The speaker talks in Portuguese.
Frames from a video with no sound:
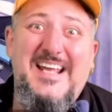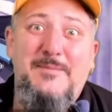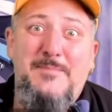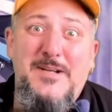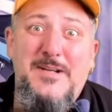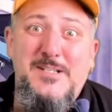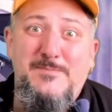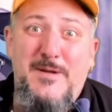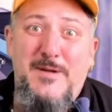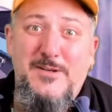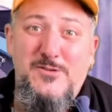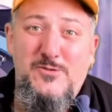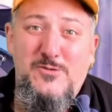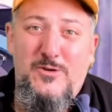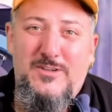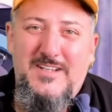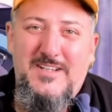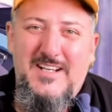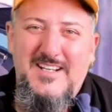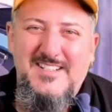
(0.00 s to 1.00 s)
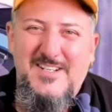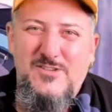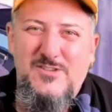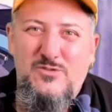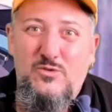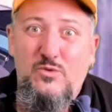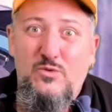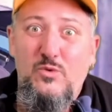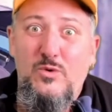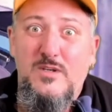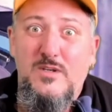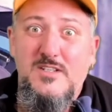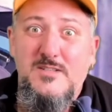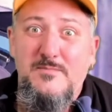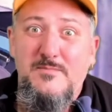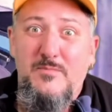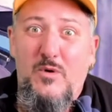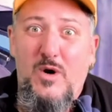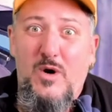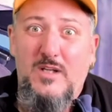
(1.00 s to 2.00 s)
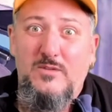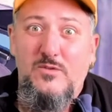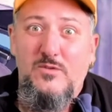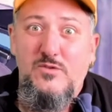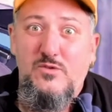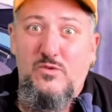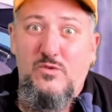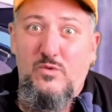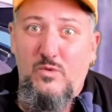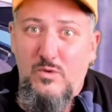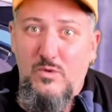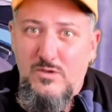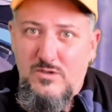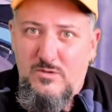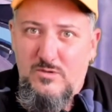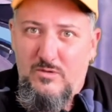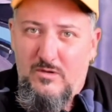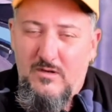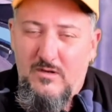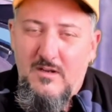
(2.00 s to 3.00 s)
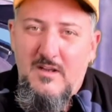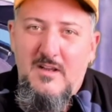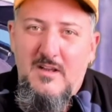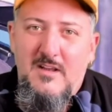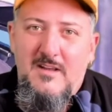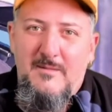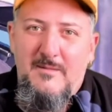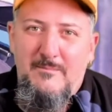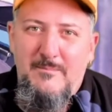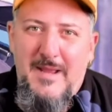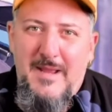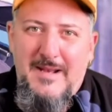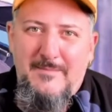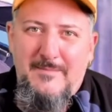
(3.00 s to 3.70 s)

participar do sorteio dessas duas motos custom Mad